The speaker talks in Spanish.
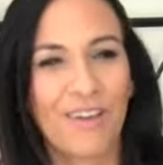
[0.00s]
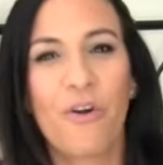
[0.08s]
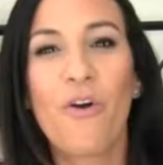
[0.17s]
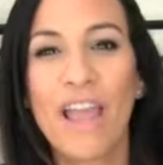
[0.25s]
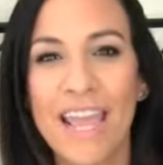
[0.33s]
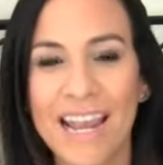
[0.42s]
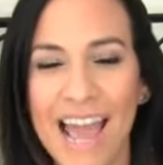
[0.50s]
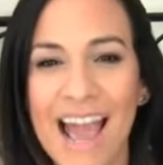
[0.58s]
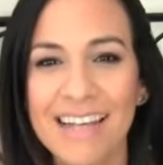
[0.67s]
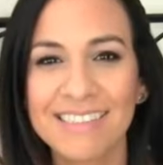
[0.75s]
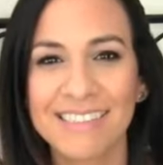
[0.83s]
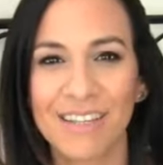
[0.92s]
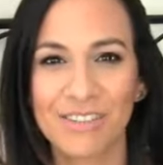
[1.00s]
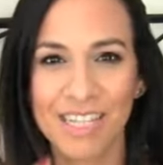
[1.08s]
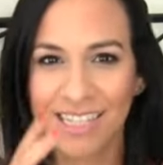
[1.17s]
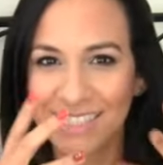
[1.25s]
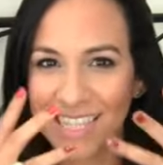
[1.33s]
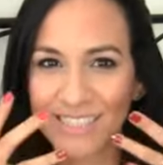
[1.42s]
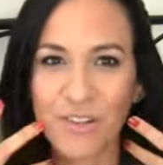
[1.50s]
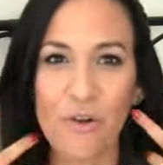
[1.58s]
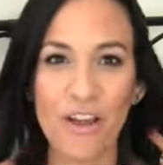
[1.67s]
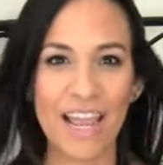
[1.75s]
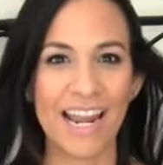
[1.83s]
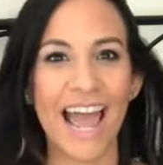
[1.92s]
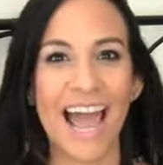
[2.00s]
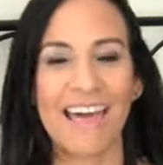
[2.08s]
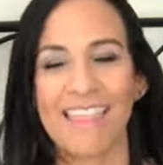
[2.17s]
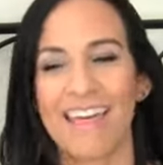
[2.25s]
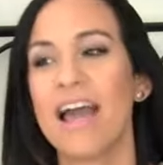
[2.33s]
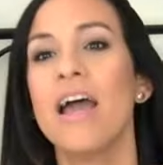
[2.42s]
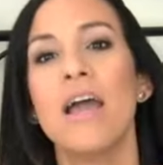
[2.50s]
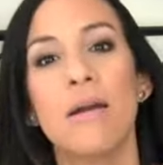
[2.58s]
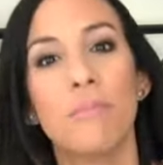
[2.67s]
¿Te congelaste? O sea, estás congelada.